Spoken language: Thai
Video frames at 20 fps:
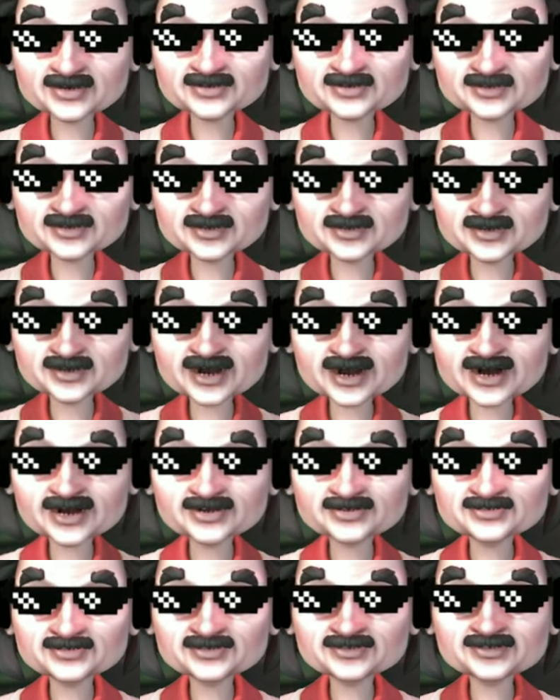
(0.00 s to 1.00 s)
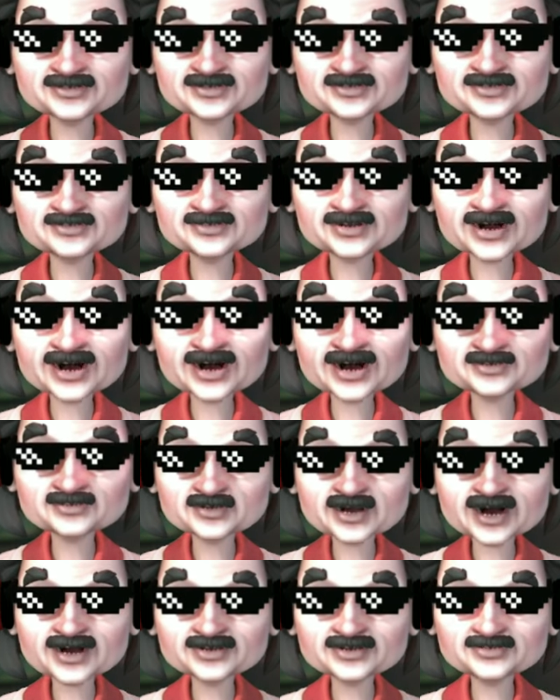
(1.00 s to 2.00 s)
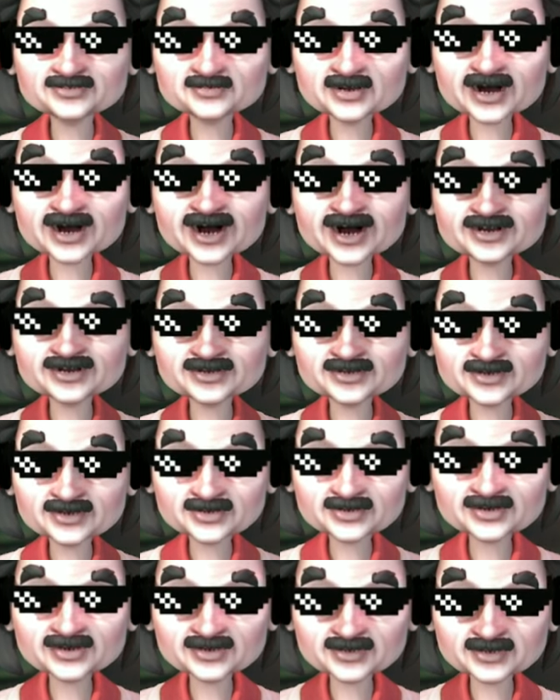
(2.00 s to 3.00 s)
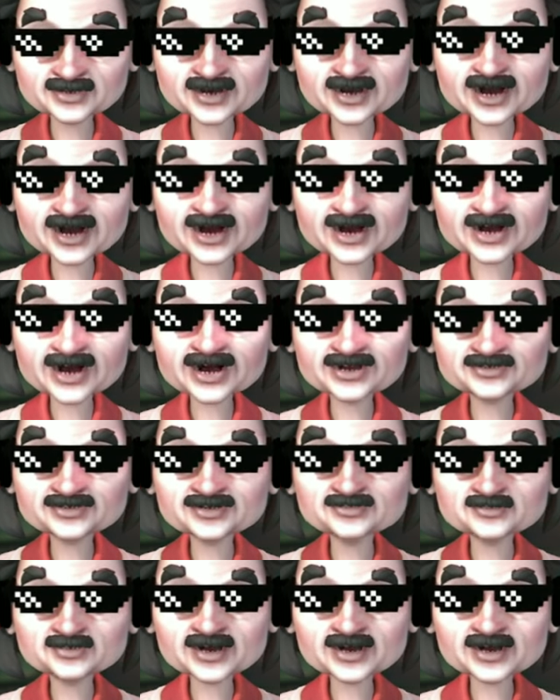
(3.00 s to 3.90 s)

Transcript: โอเคขยับเป็ดสิบบาทออโต้ห้าสิบ